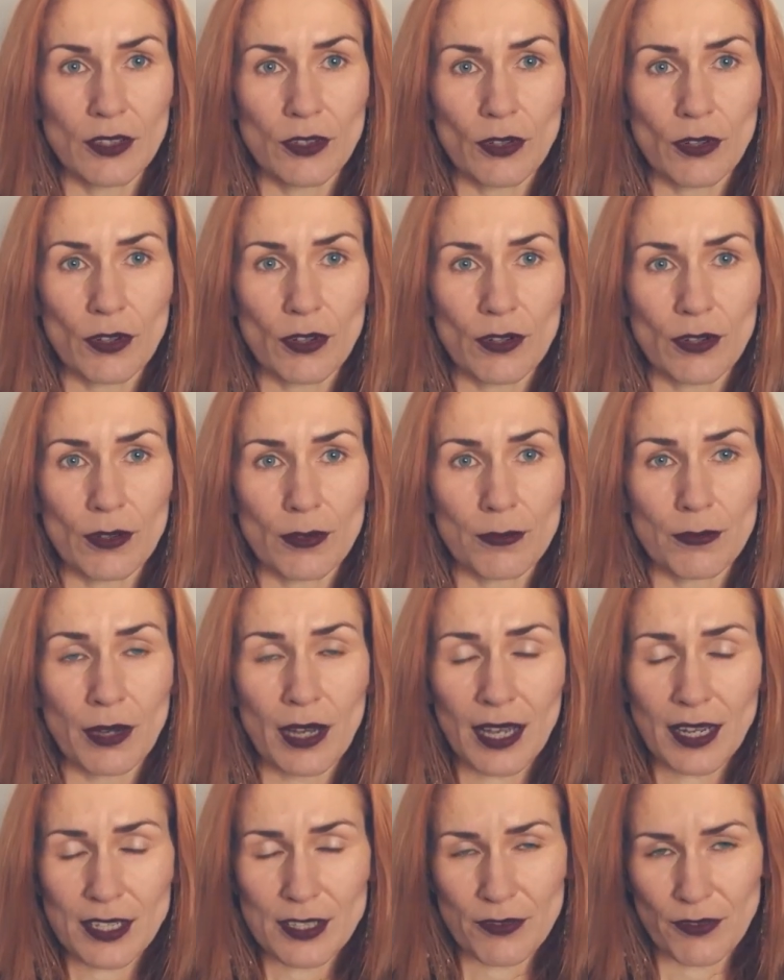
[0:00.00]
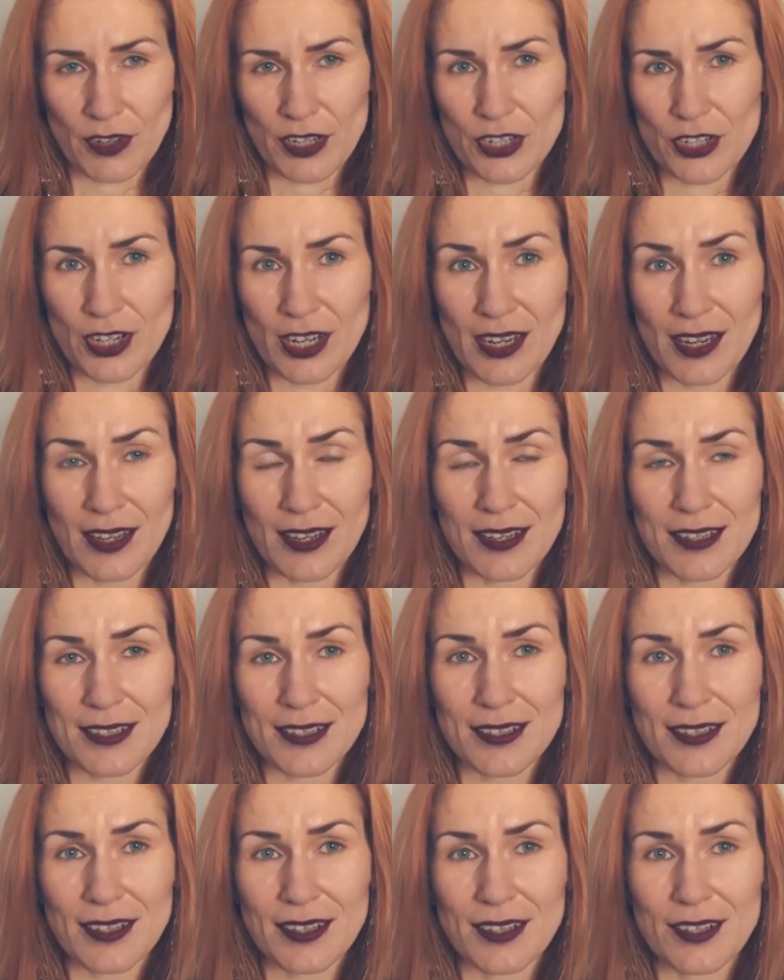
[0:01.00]
to bardzo ważne
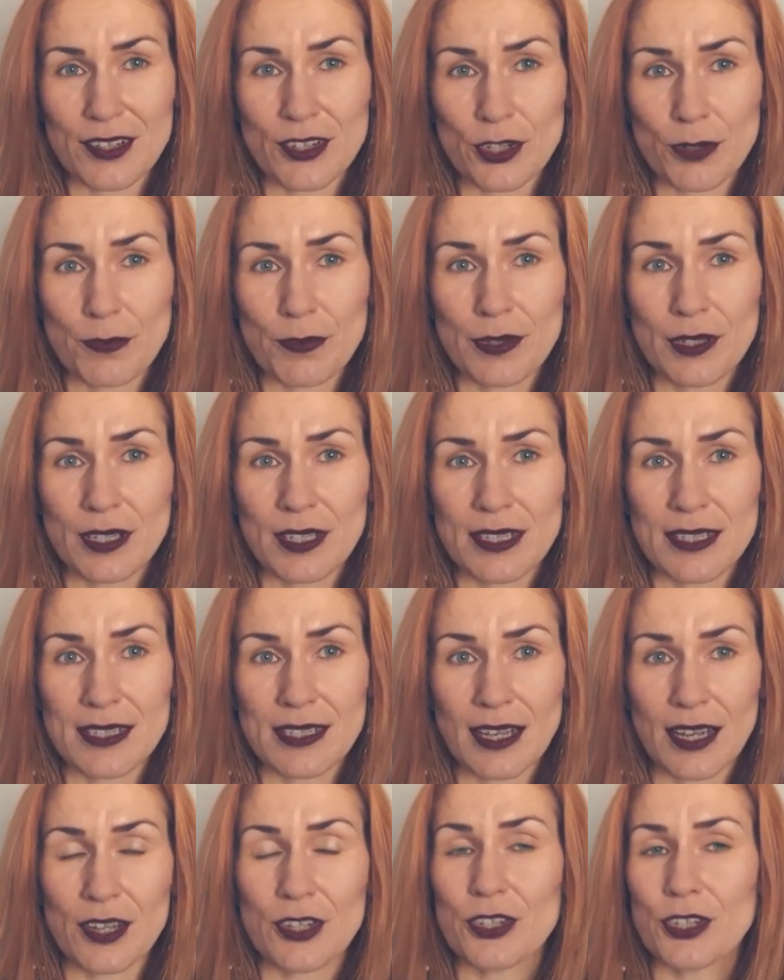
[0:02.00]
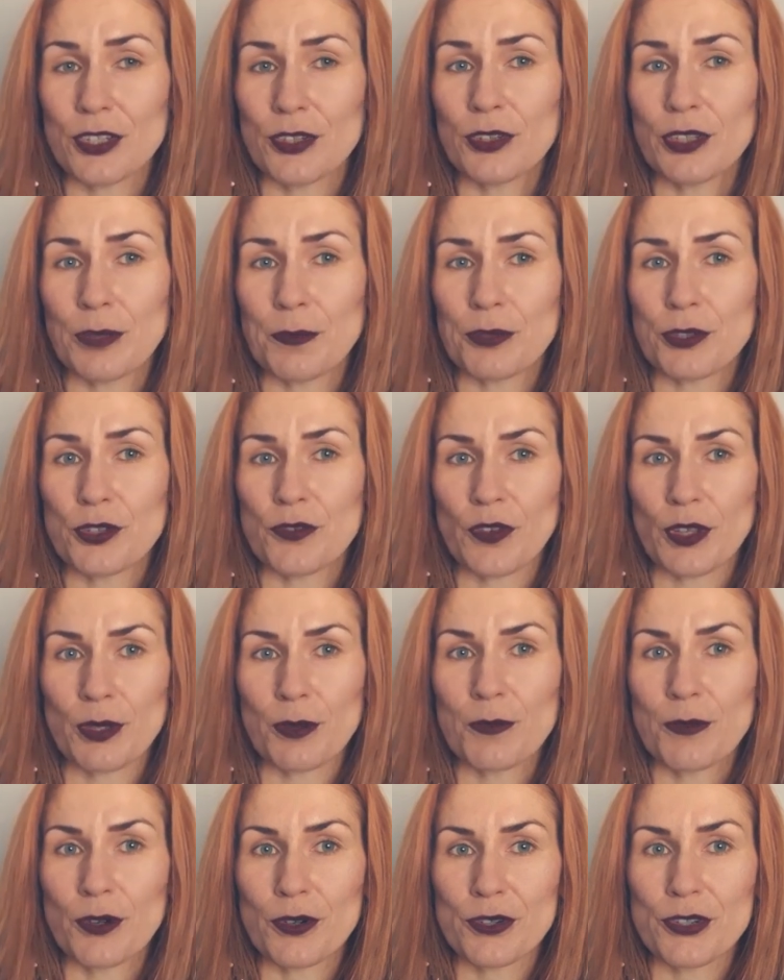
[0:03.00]
jest, żeby zajrzeć do tej
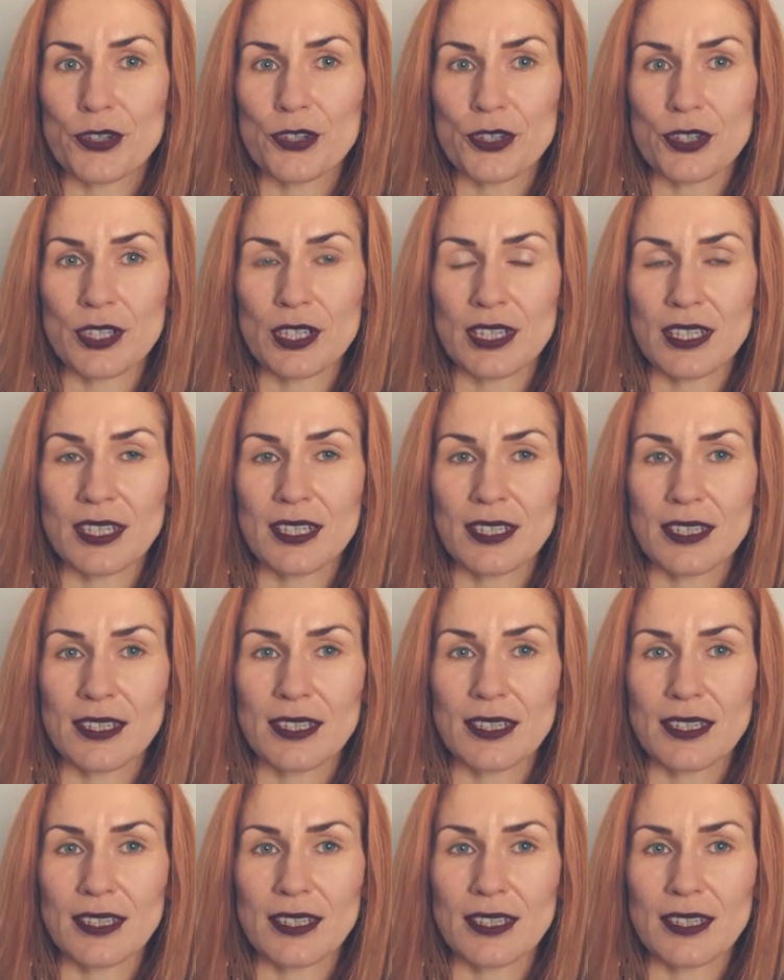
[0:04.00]
podświadomości